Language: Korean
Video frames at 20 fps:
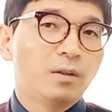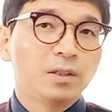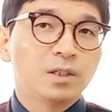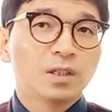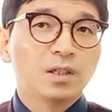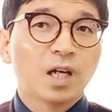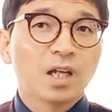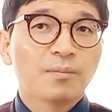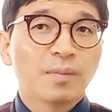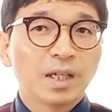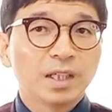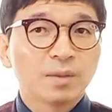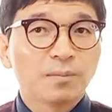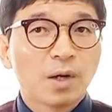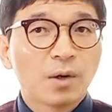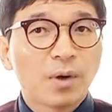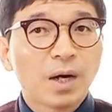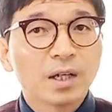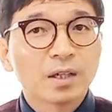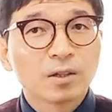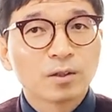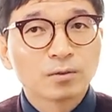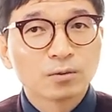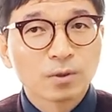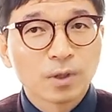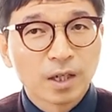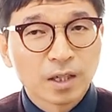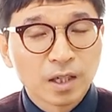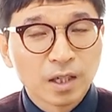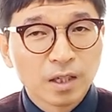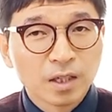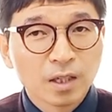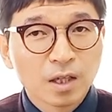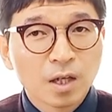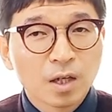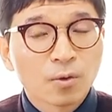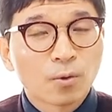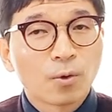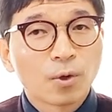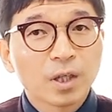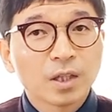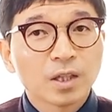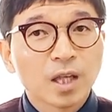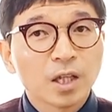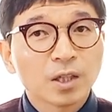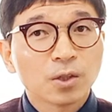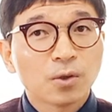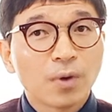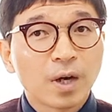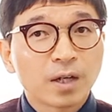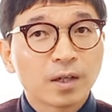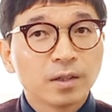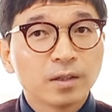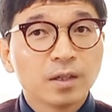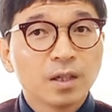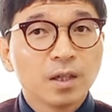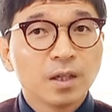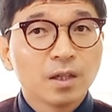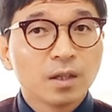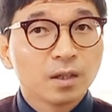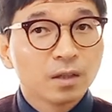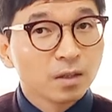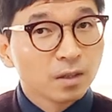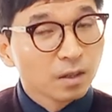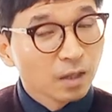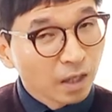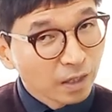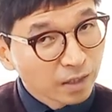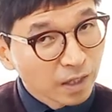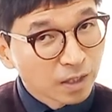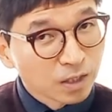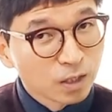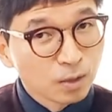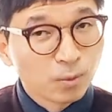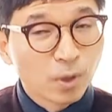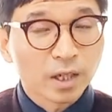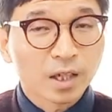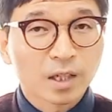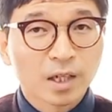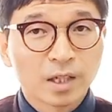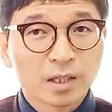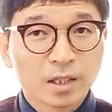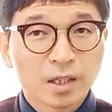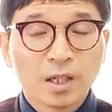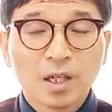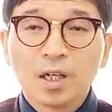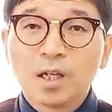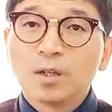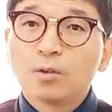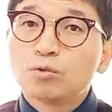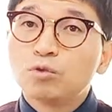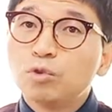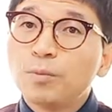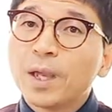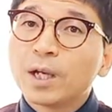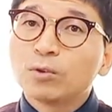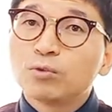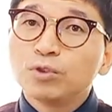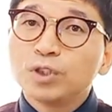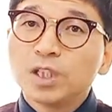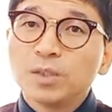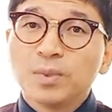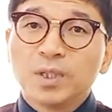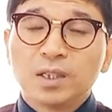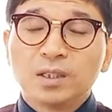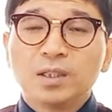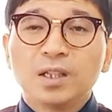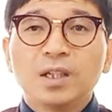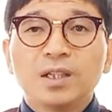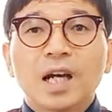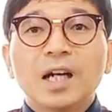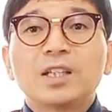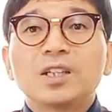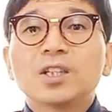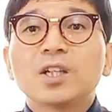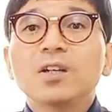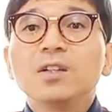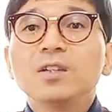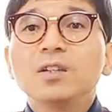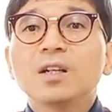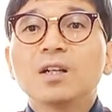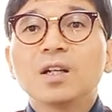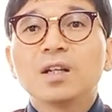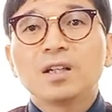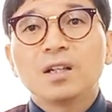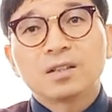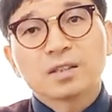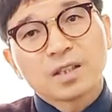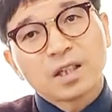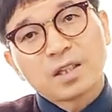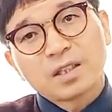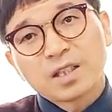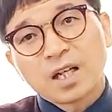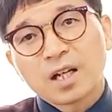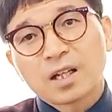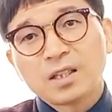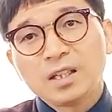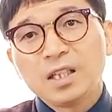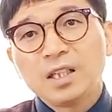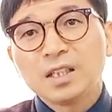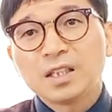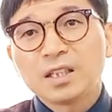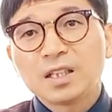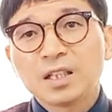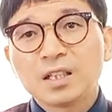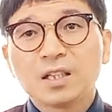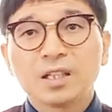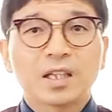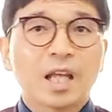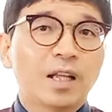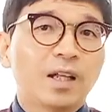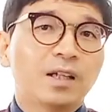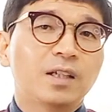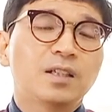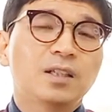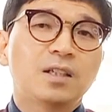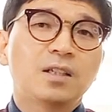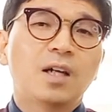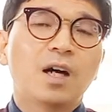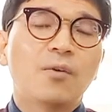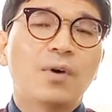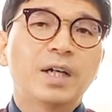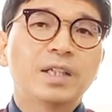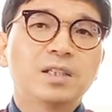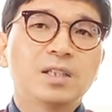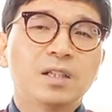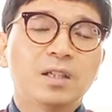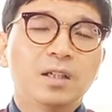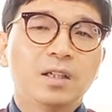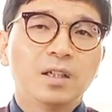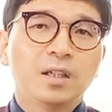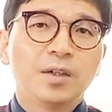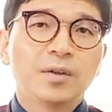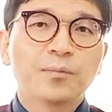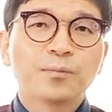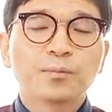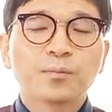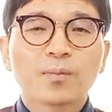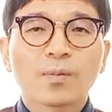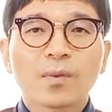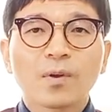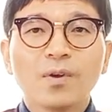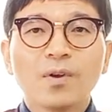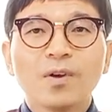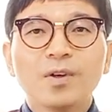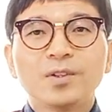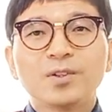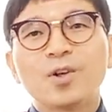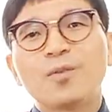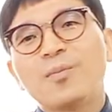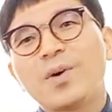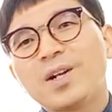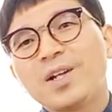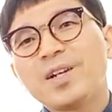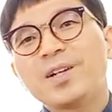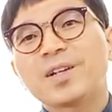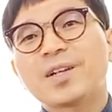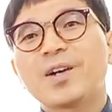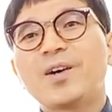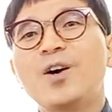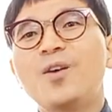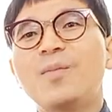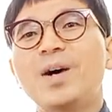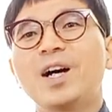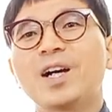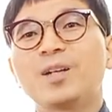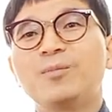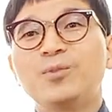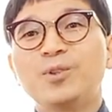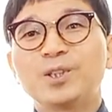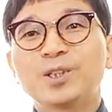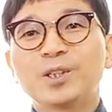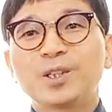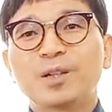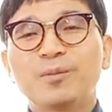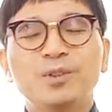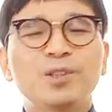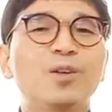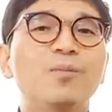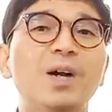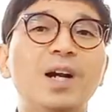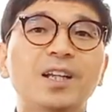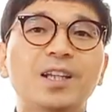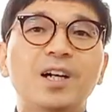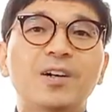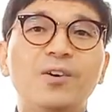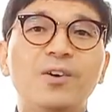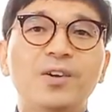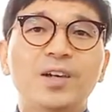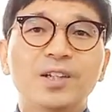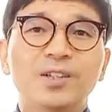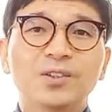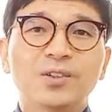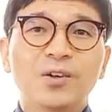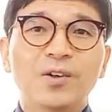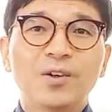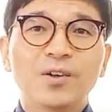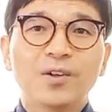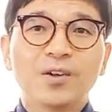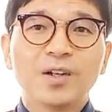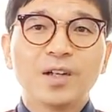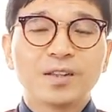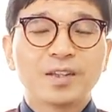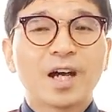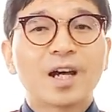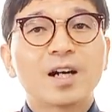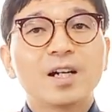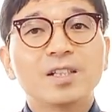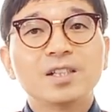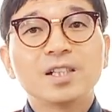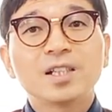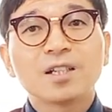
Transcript: 신라의 마지막 왕 경순왕이 고려의 태조 왕건한테 기부하기까지 992년 약 천년의 역사를 자랑한 이 대단한 신라 왕실이 정말 이렇게 허망하게 무너졌다면 정말 안타까웠겠죠. 나라를